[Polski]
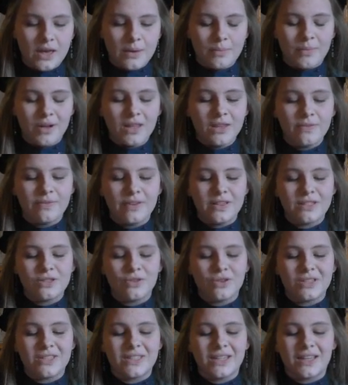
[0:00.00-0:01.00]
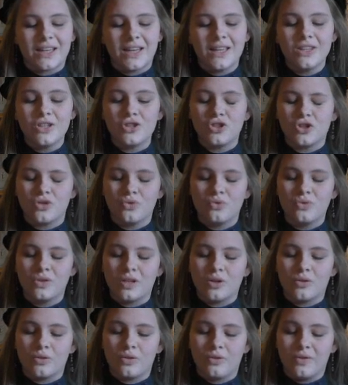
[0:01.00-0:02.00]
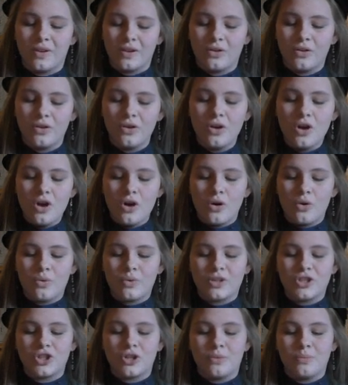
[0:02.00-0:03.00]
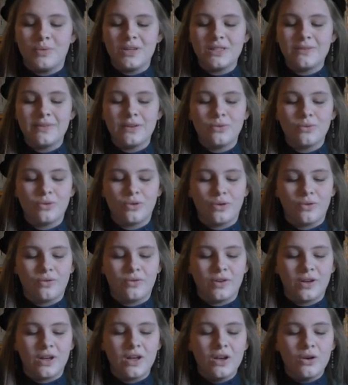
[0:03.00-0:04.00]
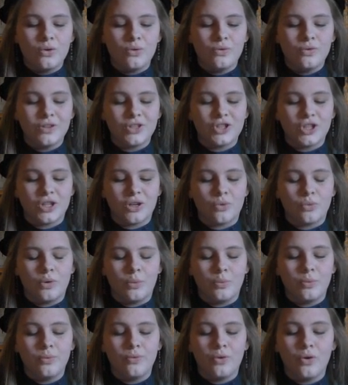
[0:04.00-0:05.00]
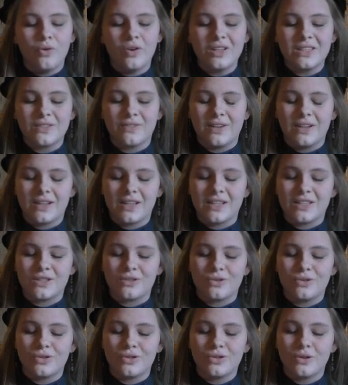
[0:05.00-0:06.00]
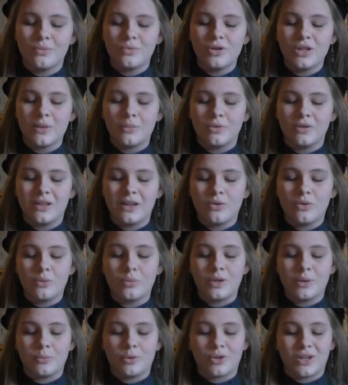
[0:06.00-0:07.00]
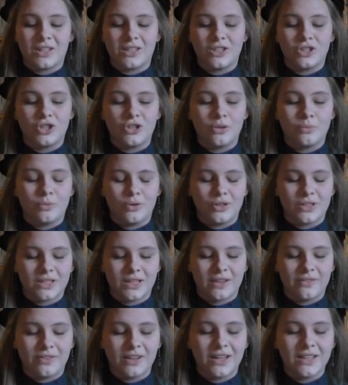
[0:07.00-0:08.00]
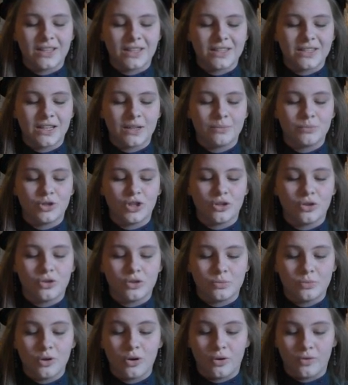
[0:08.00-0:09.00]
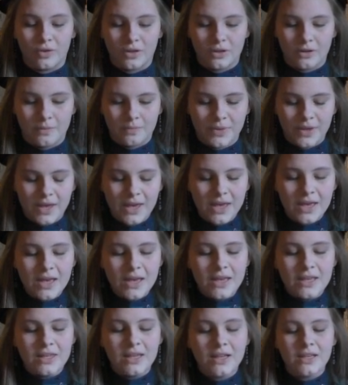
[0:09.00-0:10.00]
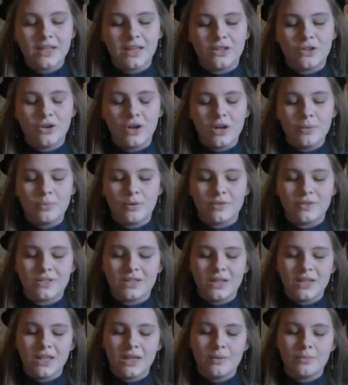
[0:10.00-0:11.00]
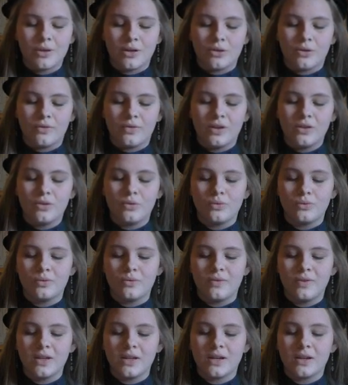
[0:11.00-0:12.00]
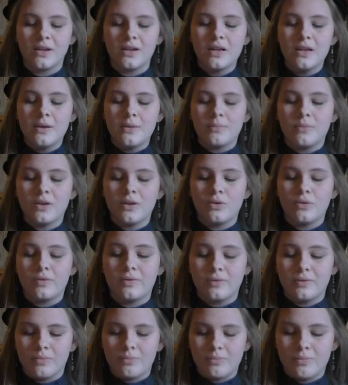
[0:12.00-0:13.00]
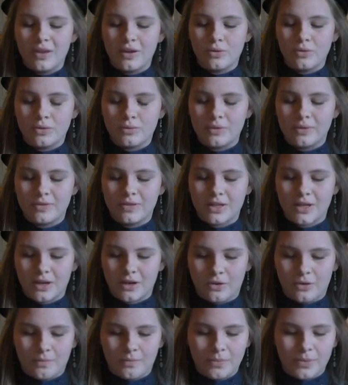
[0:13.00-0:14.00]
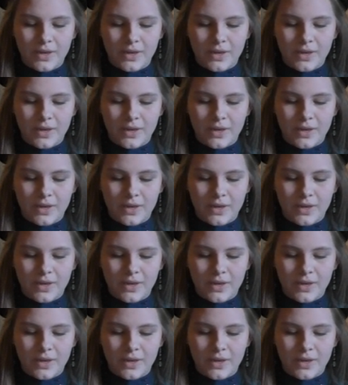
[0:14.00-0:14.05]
Manifest oraz dekrety rządu narodowego ogłaszają bezwarunkowe uwłaszczenie chłopów oraz walkę z Rosją o niepodległą demokratyczną Polskę w granicach przedrozbiorowych. Dyktatorem powstania mianowano Ludwika Miero Mierosławskiego.